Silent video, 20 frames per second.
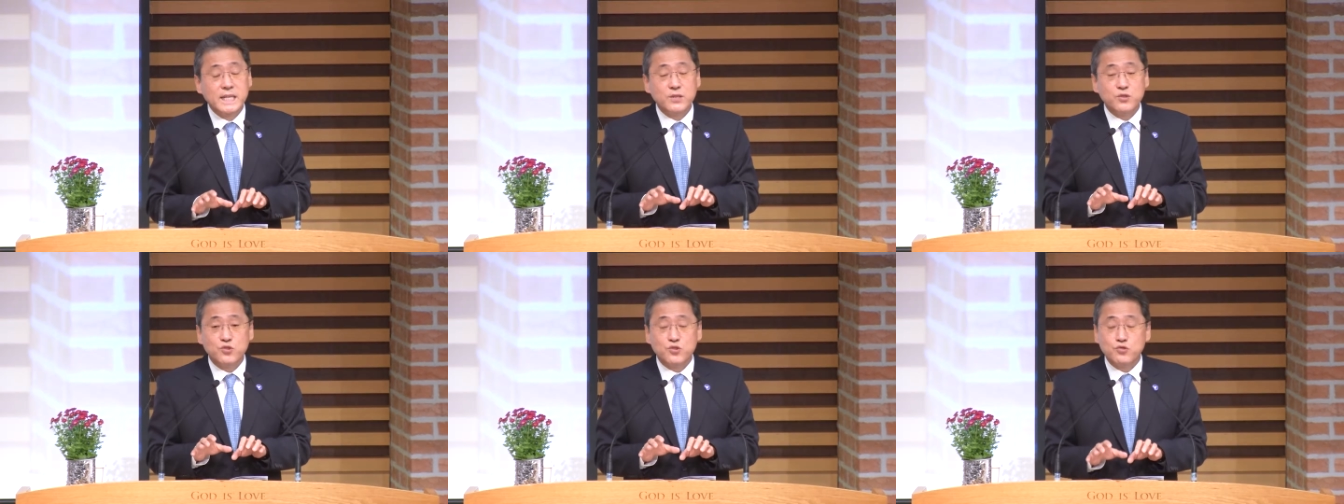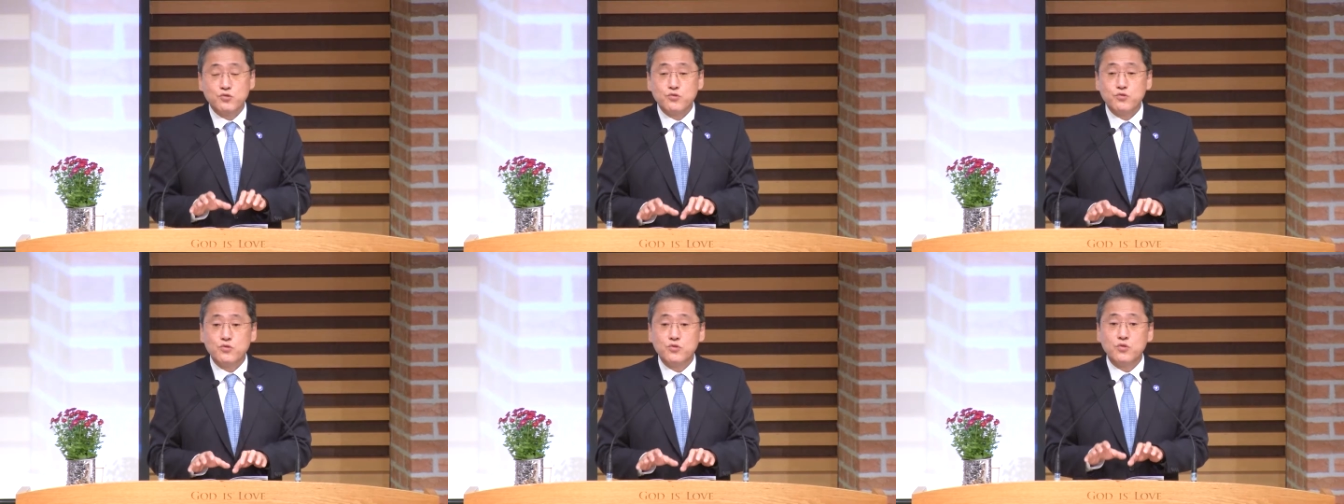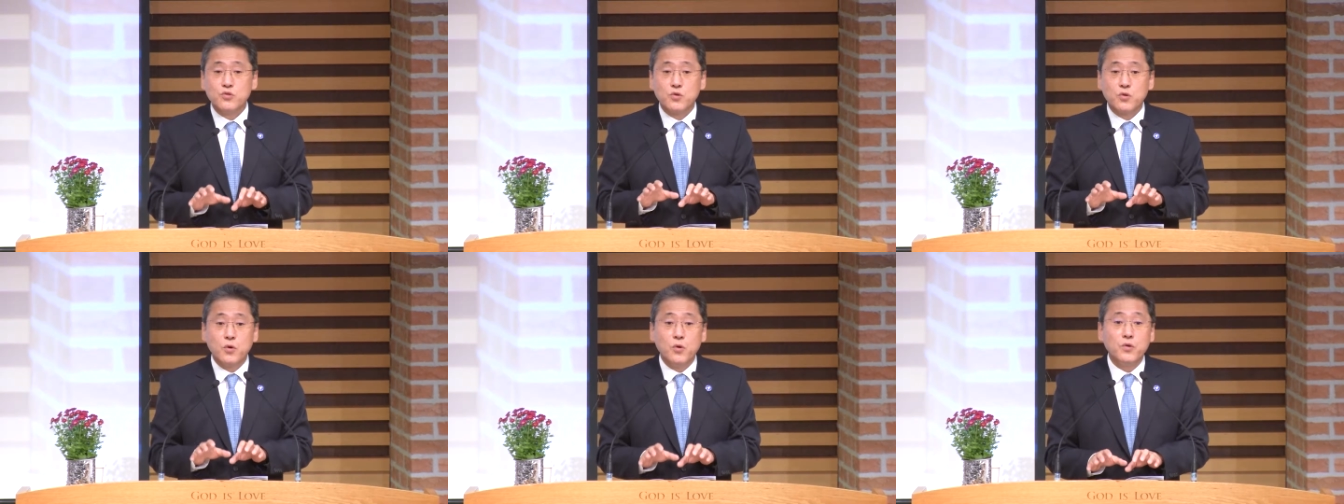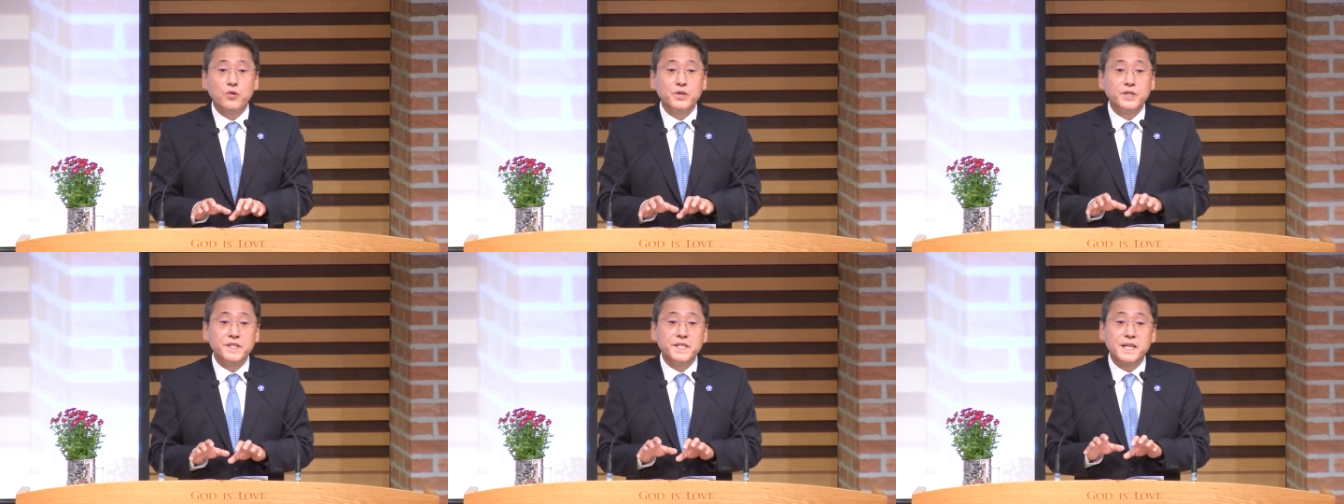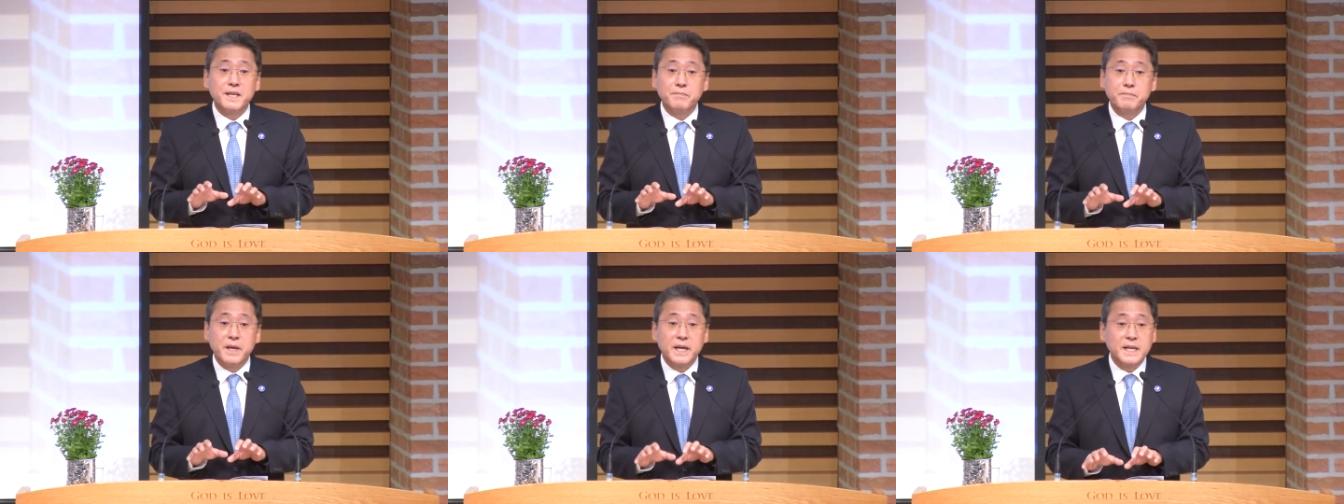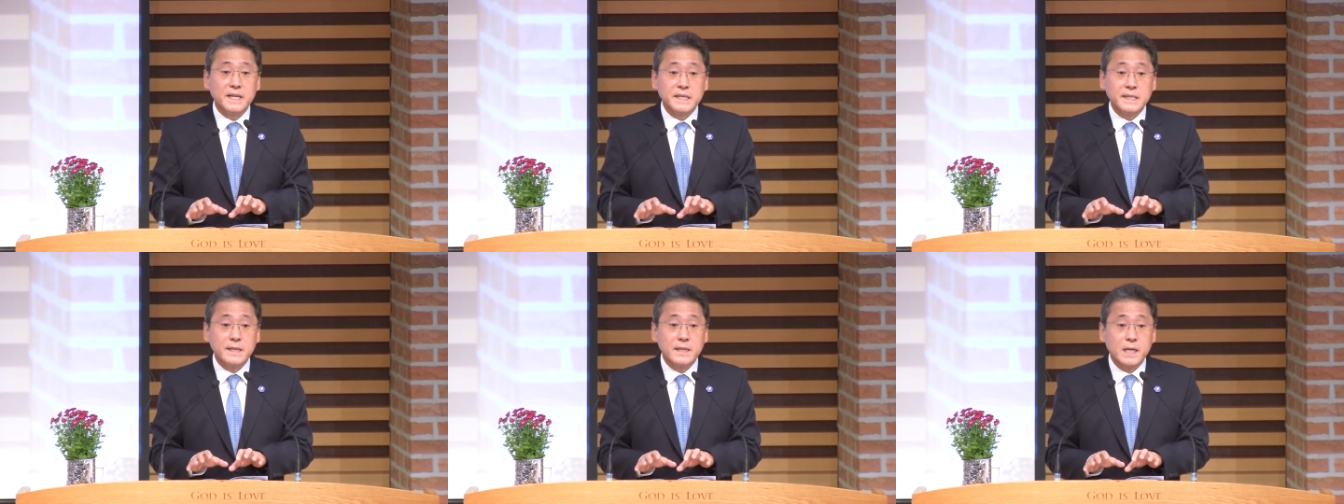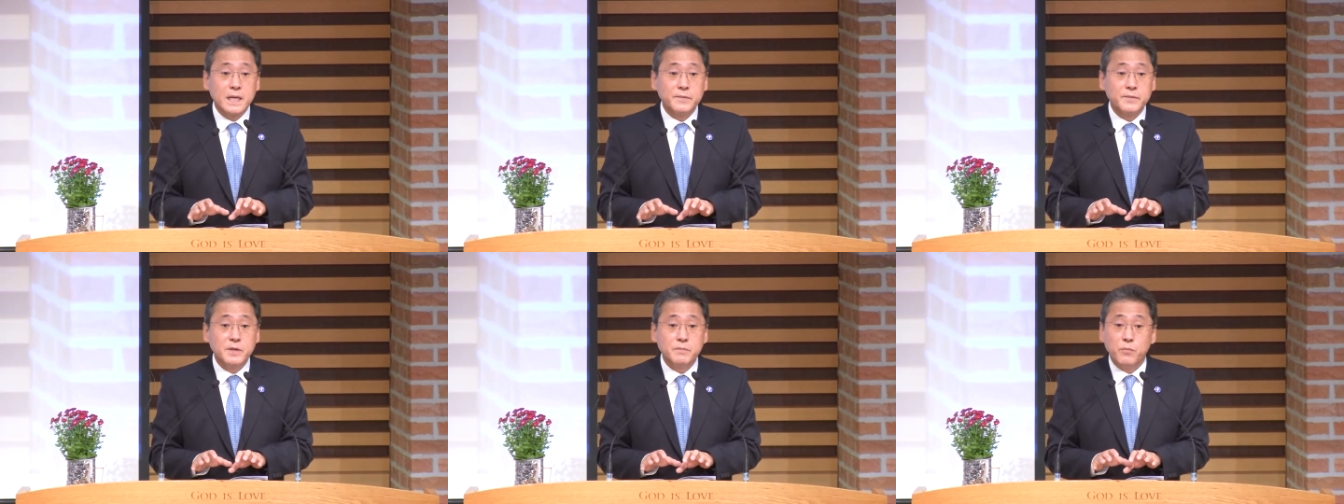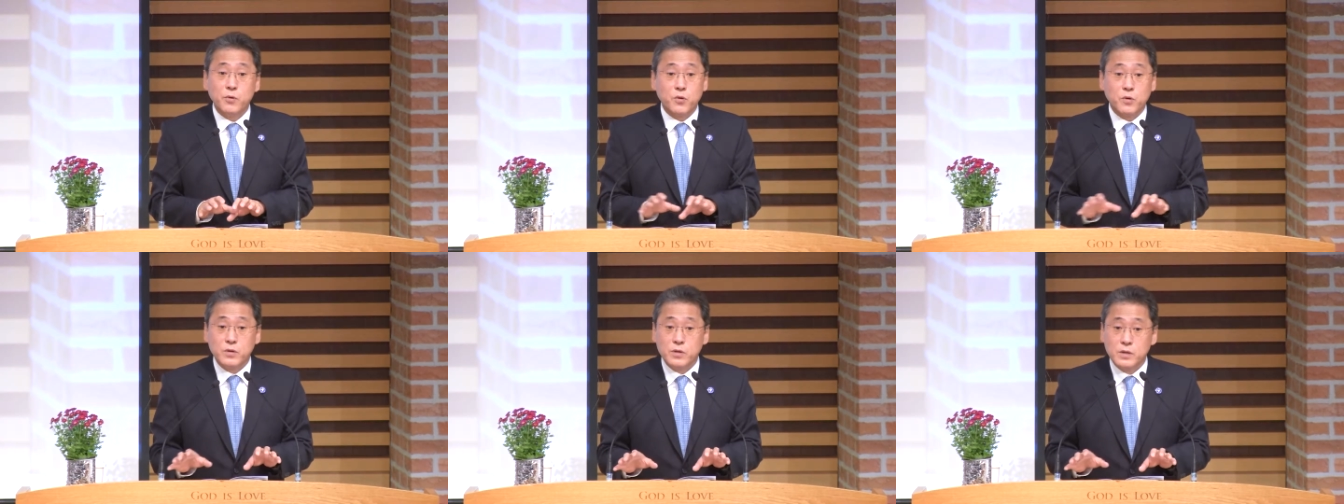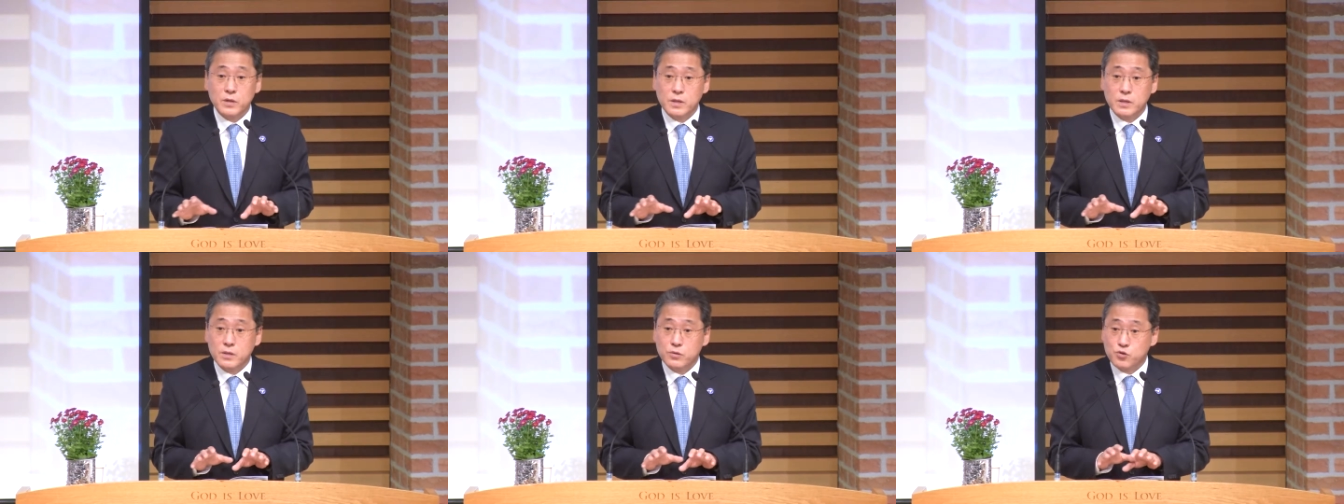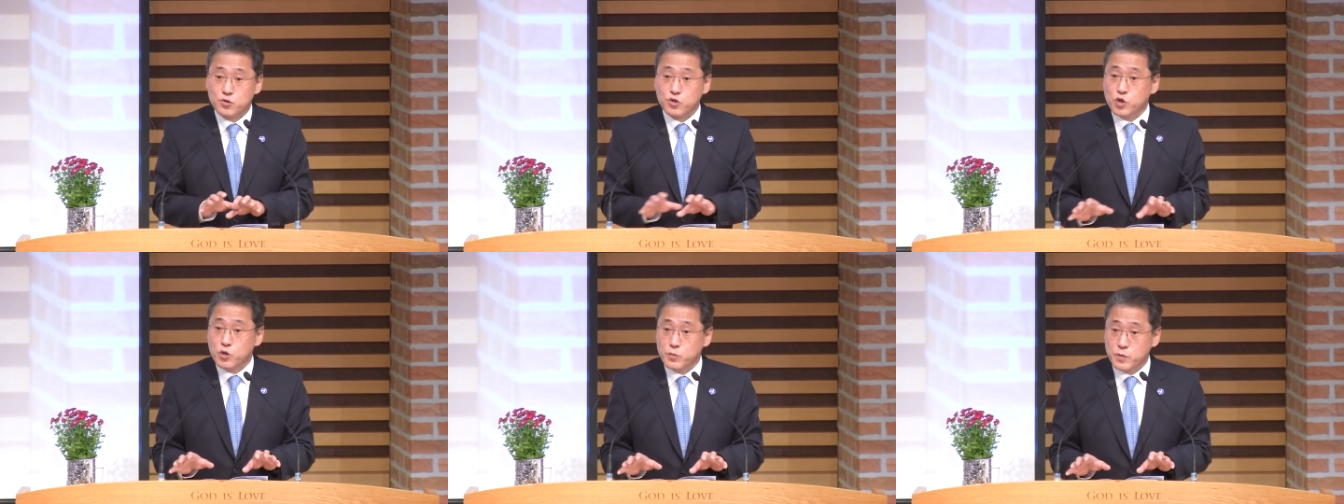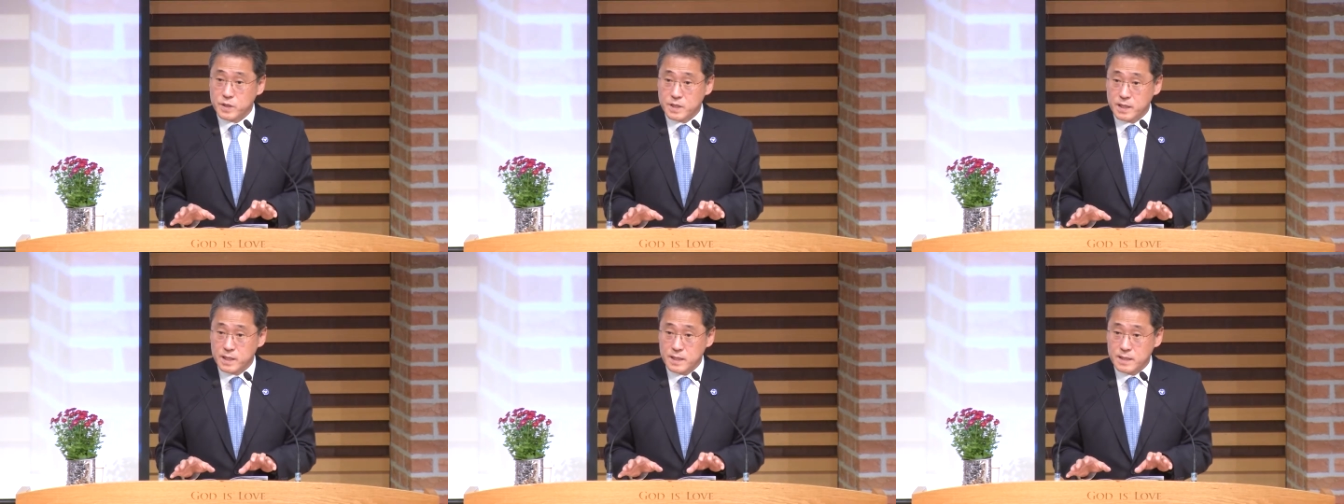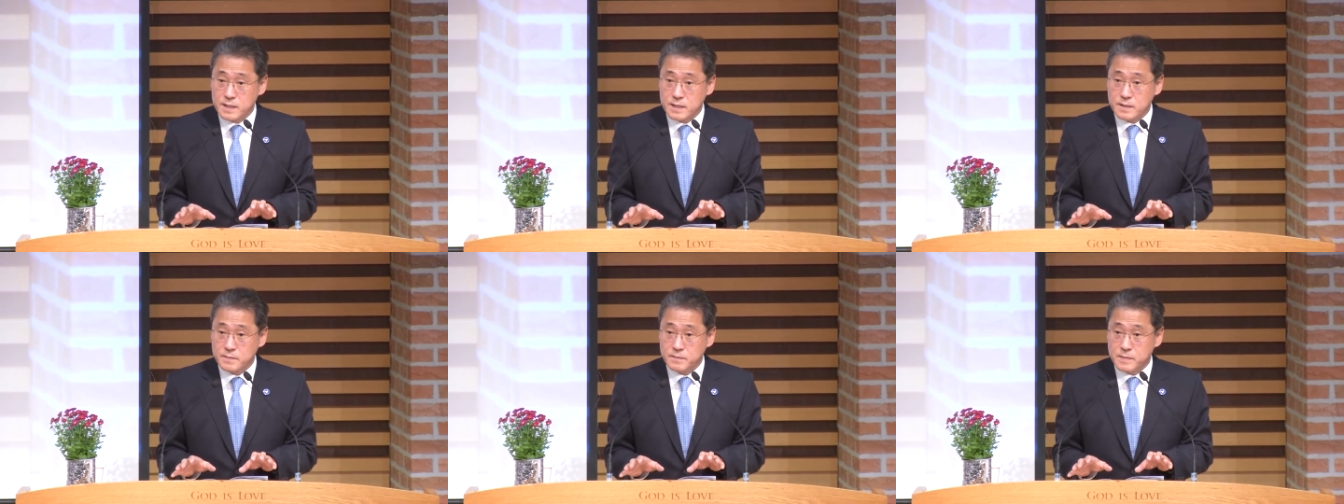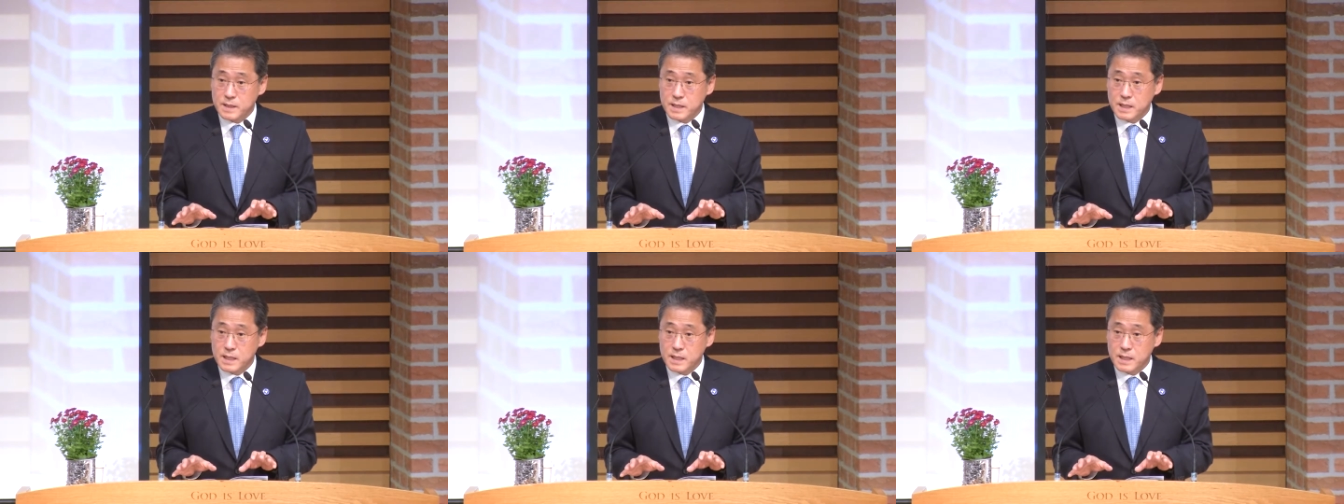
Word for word: 중국 공자 맹자라면 어, 죽고 못 살았습니다.